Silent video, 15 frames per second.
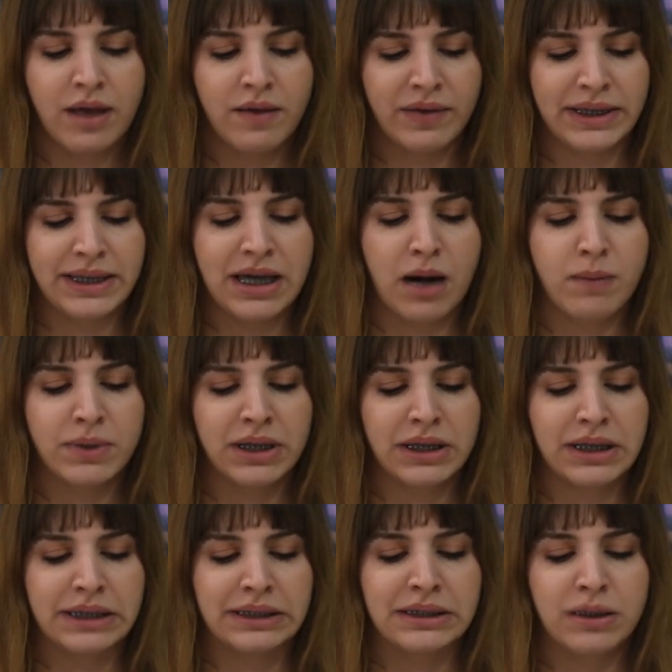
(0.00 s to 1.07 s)
ve
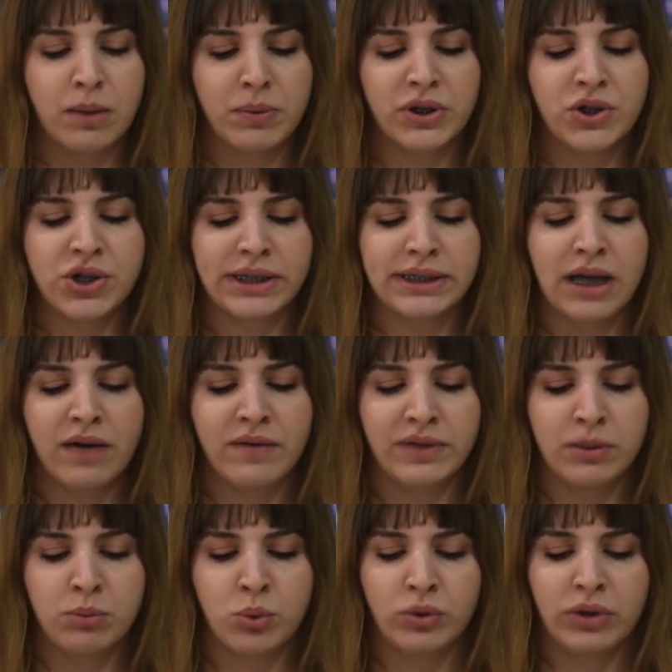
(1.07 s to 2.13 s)
Diyarbakır Kadın Kapalı
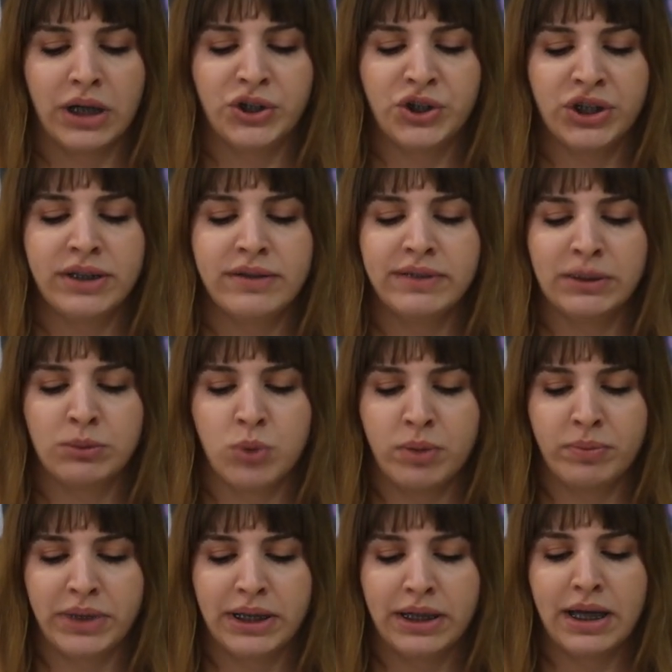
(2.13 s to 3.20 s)
Cezaevinde bulunan Jinlis
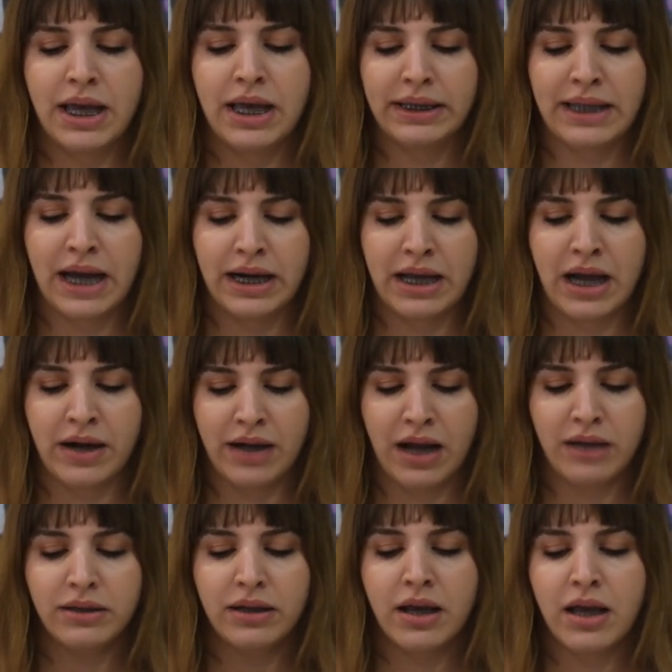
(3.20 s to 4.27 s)
muhabiri Derya
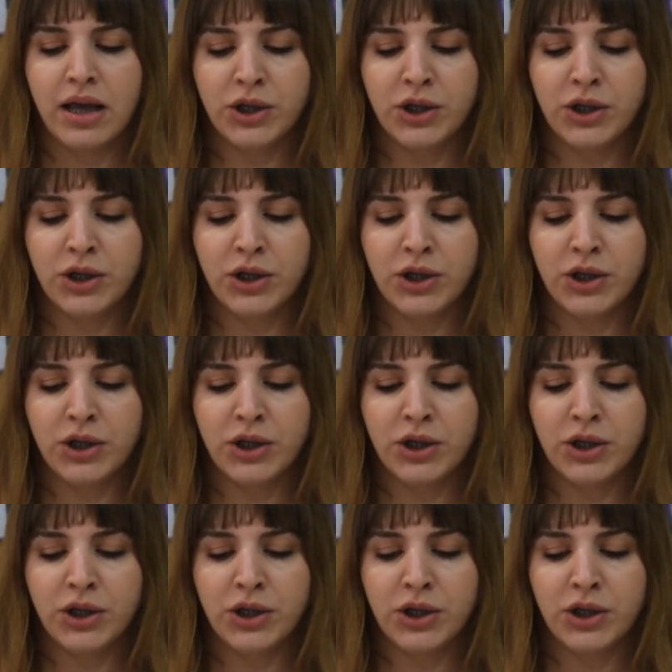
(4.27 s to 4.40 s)
Eren,